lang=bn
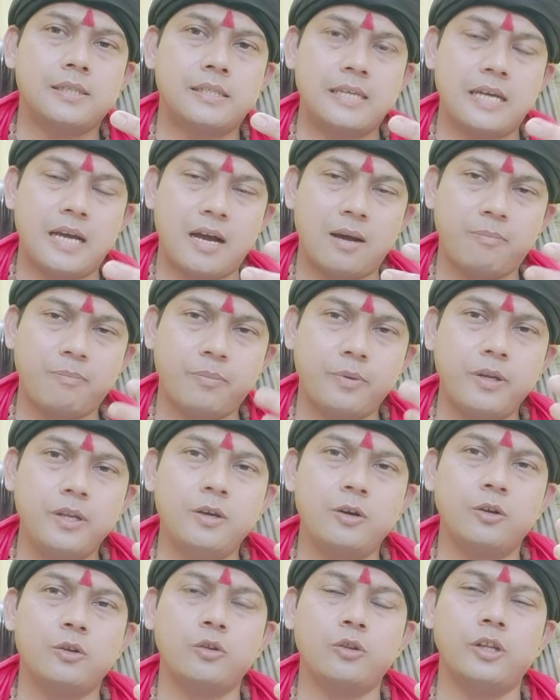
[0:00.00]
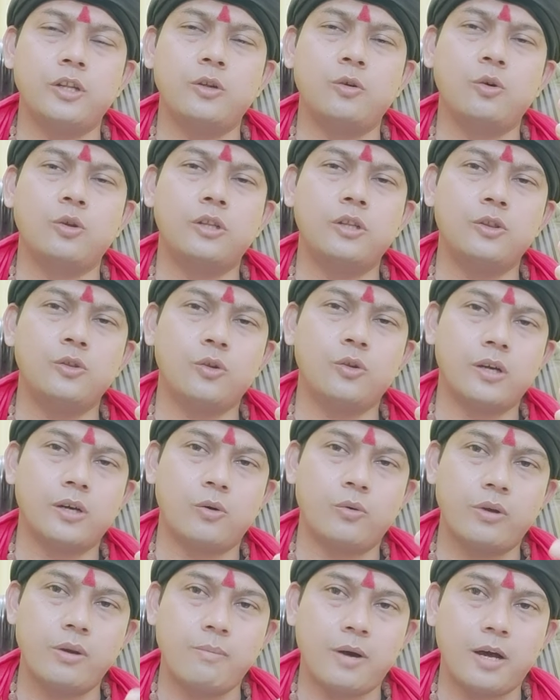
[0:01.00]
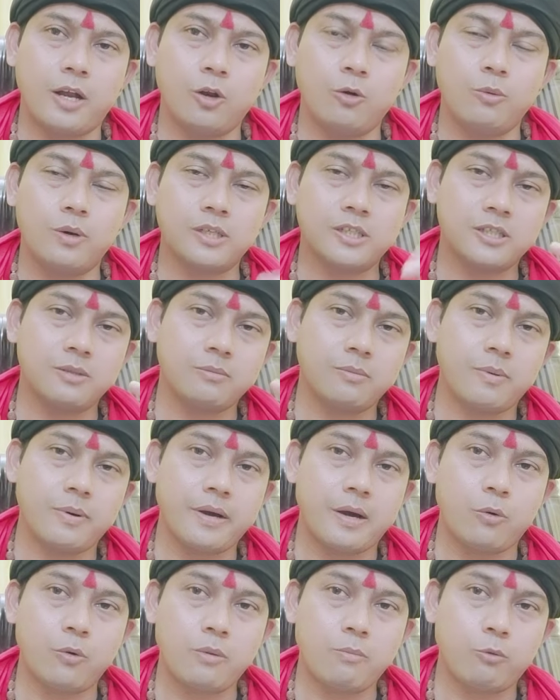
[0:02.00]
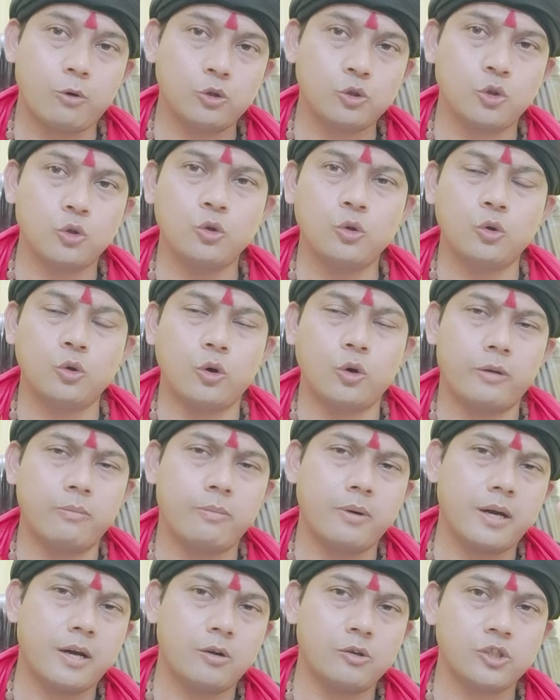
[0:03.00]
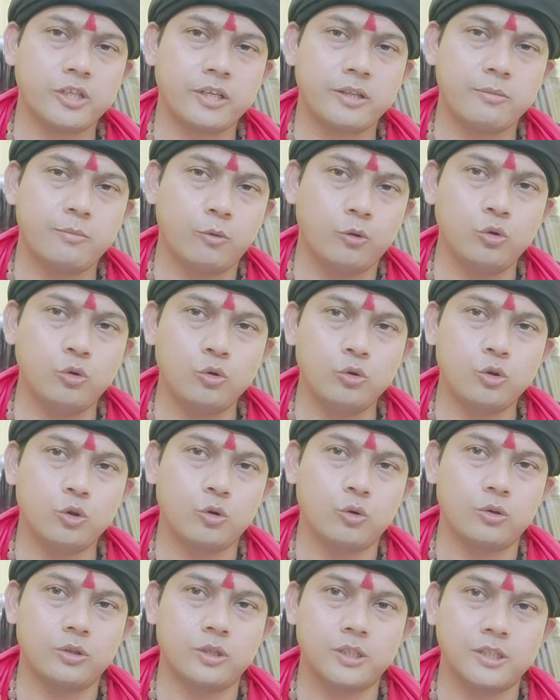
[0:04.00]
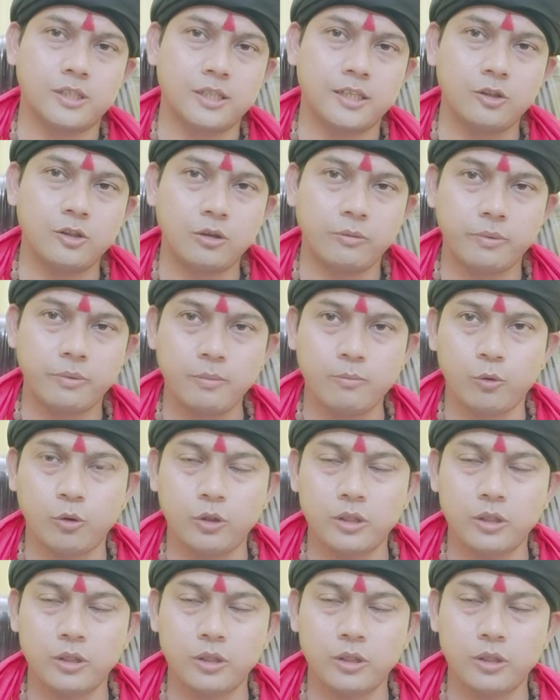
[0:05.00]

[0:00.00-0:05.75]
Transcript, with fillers: যে আপনি হয়তো দীর্ঘদিন ধরে কাউকে ভালোবাসেন বা কাউকে পছন্দ করেন বা কারোর সঙ্গে বন্ধুত্ব করতে চান কিন্তু আপনি